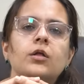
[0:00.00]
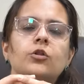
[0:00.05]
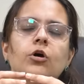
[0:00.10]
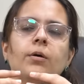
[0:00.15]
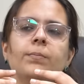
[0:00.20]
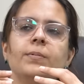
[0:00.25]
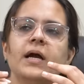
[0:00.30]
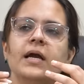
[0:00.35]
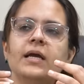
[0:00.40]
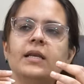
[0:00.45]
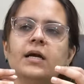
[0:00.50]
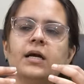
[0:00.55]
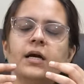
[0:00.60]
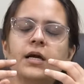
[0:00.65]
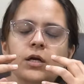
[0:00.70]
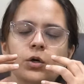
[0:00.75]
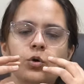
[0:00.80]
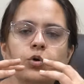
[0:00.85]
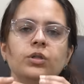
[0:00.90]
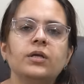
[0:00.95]
तो आप कहीं ना
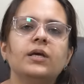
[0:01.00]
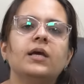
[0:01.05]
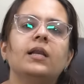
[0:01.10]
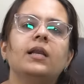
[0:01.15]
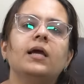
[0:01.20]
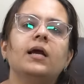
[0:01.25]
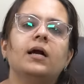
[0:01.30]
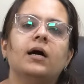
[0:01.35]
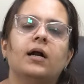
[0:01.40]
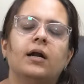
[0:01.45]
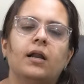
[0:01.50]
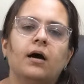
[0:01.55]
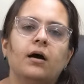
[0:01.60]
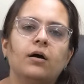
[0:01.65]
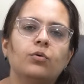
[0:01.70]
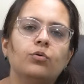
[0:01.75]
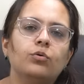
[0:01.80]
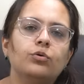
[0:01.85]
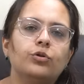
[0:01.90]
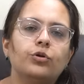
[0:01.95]
कहीं खुद के लिए खड्डा
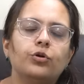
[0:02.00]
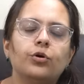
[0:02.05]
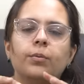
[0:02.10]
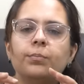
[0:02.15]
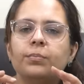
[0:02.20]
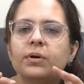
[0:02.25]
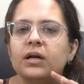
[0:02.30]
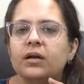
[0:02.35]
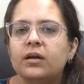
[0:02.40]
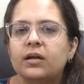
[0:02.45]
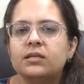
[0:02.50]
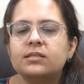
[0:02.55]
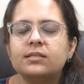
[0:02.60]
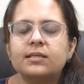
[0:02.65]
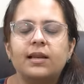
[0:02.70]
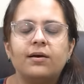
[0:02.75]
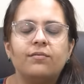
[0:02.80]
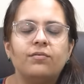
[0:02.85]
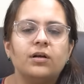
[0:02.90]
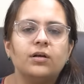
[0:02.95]
गोद रहे हो अपने
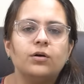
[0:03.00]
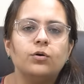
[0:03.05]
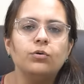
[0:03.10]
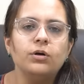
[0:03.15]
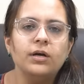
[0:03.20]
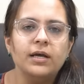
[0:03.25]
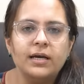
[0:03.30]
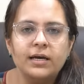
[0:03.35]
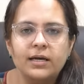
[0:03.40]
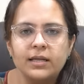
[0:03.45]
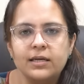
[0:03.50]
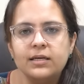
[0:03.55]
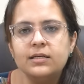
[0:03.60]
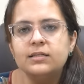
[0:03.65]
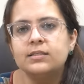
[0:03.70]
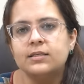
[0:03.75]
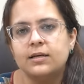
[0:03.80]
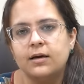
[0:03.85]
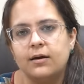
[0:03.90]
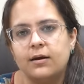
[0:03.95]
ट्रस्ट लेवल को
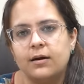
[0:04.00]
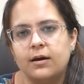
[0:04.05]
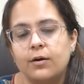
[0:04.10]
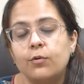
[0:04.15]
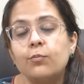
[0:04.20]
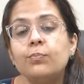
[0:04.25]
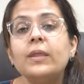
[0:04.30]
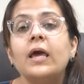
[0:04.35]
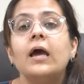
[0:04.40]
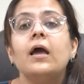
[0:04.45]
डिक्रीज कर रहे हो